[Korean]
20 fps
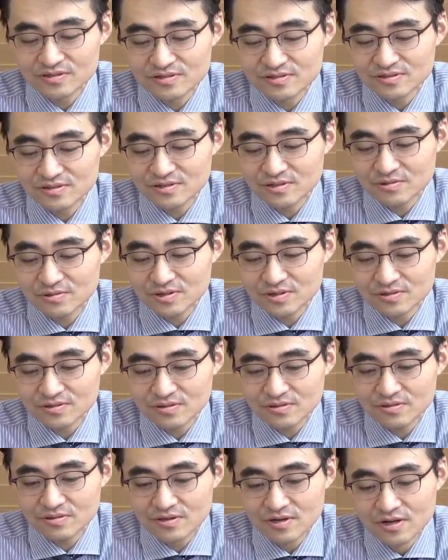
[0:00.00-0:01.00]
쓰기
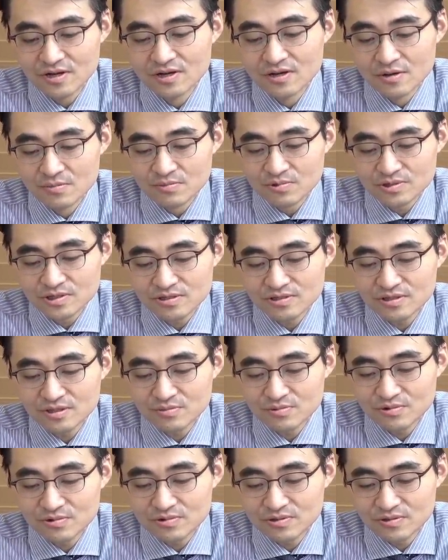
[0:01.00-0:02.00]
위해서 뭐 실제
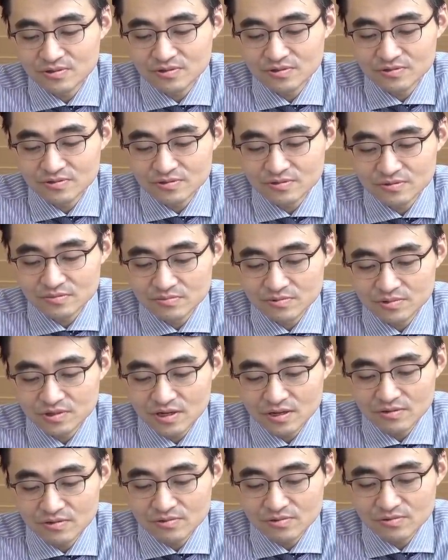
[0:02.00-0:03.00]
뭐 그런 뭐
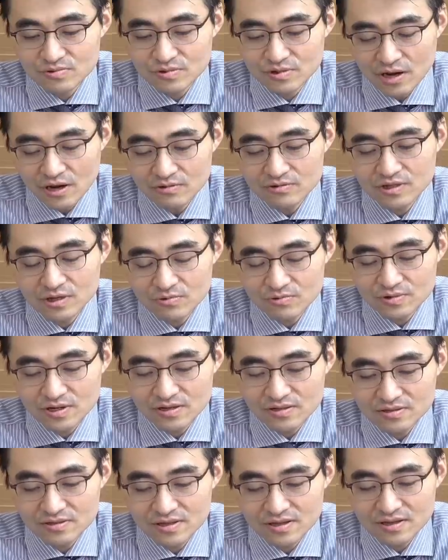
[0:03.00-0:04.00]
데이터 들도 나왔다고는
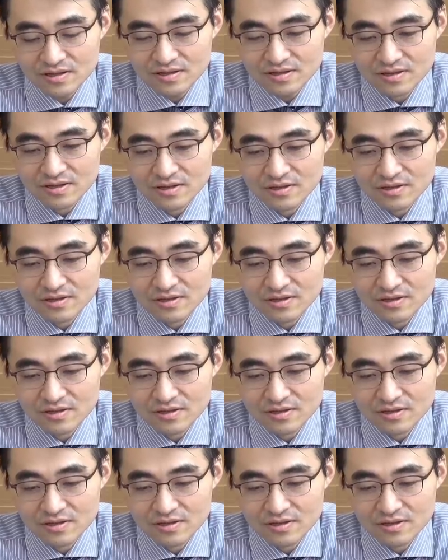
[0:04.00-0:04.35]
하는데